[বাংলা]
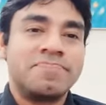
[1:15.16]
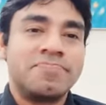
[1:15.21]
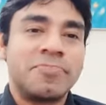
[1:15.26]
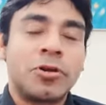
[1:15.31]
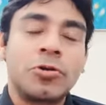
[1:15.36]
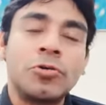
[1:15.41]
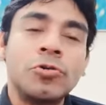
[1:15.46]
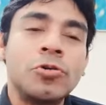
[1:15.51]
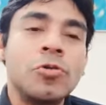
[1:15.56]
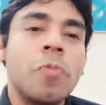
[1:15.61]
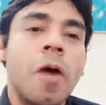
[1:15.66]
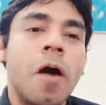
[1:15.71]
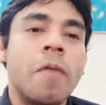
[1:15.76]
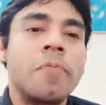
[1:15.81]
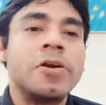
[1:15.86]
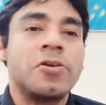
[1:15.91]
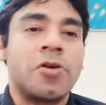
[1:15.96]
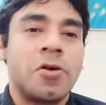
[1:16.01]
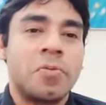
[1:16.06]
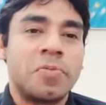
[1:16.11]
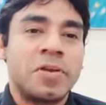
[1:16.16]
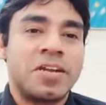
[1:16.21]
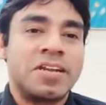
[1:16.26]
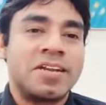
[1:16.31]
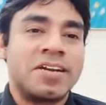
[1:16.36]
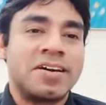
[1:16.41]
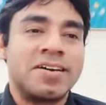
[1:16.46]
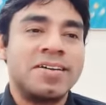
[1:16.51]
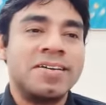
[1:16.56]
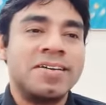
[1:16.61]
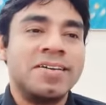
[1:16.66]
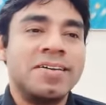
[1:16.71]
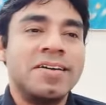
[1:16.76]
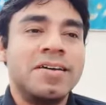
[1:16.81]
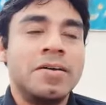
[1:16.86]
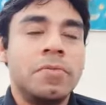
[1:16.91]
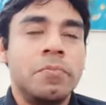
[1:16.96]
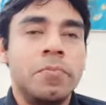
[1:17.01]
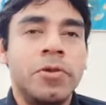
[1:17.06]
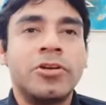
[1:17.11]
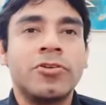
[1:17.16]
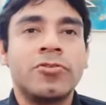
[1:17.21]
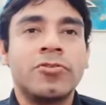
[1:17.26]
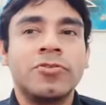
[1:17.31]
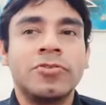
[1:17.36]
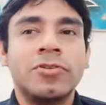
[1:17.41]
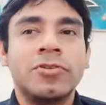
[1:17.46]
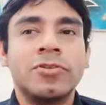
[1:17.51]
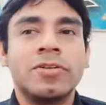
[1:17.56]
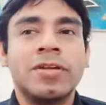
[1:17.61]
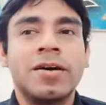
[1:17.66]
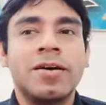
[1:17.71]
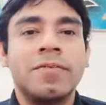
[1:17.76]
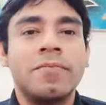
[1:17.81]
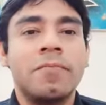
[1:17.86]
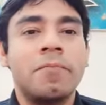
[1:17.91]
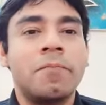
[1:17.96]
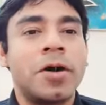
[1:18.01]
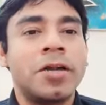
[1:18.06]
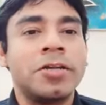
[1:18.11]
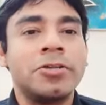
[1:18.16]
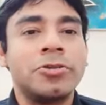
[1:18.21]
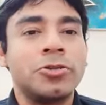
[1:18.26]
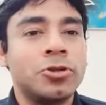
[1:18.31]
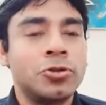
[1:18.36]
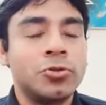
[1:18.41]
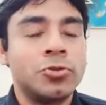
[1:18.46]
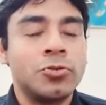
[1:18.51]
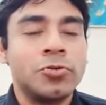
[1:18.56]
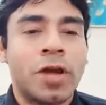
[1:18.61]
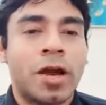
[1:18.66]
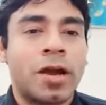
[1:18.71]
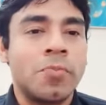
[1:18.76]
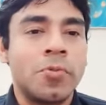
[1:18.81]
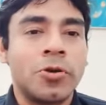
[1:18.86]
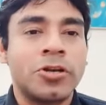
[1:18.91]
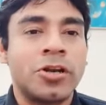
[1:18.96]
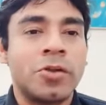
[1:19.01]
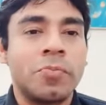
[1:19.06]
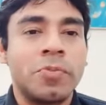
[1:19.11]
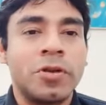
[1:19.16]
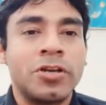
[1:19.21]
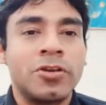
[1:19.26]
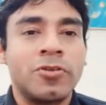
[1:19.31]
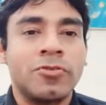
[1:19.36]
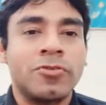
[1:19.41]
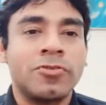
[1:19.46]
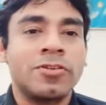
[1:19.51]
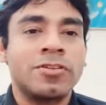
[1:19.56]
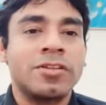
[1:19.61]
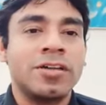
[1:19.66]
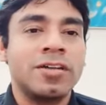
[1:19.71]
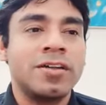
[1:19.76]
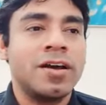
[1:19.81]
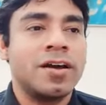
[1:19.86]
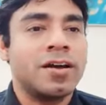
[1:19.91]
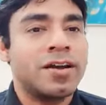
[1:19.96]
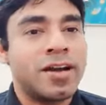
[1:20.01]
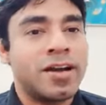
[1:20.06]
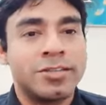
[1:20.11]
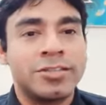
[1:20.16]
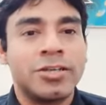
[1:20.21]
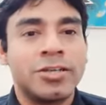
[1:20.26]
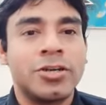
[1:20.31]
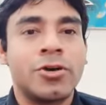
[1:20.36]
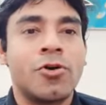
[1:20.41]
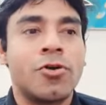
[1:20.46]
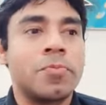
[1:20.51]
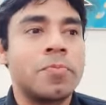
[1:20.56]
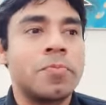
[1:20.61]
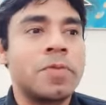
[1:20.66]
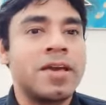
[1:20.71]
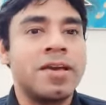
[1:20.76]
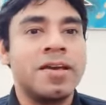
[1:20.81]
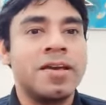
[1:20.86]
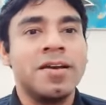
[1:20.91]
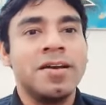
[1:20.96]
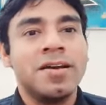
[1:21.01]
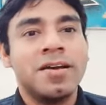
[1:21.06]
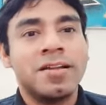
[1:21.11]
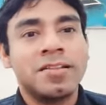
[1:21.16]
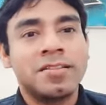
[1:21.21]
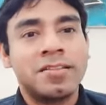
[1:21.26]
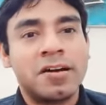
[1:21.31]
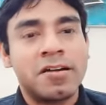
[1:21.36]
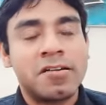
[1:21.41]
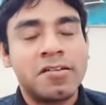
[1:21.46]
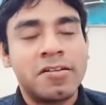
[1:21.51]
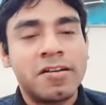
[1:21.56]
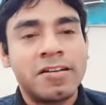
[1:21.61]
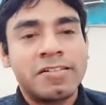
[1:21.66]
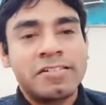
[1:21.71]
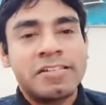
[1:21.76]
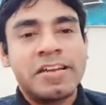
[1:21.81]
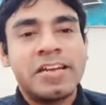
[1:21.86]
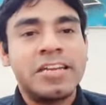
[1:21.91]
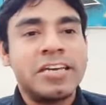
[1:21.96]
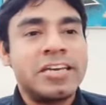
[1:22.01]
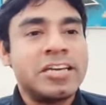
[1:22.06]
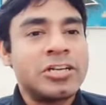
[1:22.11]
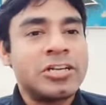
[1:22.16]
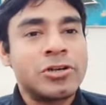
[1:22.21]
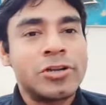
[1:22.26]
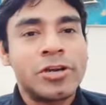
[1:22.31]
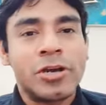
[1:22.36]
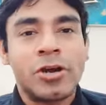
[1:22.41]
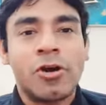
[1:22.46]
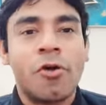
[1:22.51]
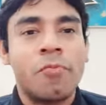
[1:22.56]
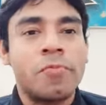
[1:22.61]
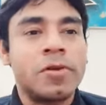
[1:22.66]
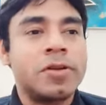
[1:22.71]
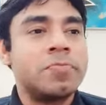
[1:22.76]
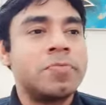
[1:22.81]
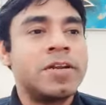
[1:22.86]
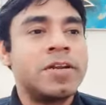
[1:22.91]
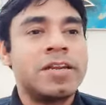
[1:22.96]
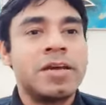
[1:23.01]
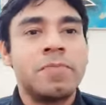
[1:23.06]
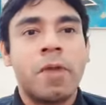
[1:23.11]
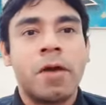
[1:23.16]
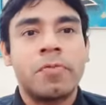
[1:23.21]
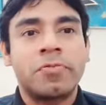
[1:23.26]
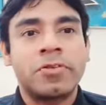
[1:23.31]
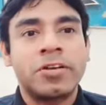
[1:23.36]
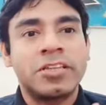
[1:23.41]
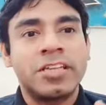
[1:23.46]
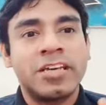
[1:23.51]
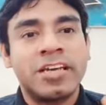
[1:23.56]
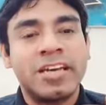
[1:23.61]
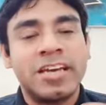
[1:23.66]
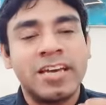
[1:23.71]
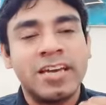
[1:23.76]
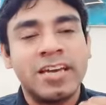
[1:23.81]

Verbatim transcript: কোনোভাবেই হবেন না বিশ্বস্ততা মানে তো শুধু টাকা পয়সার বিশ্বস্ততা না কাজে কর্মে তার ডেডিকেশনে কমিটমেন্টে ব্যবসা থেকে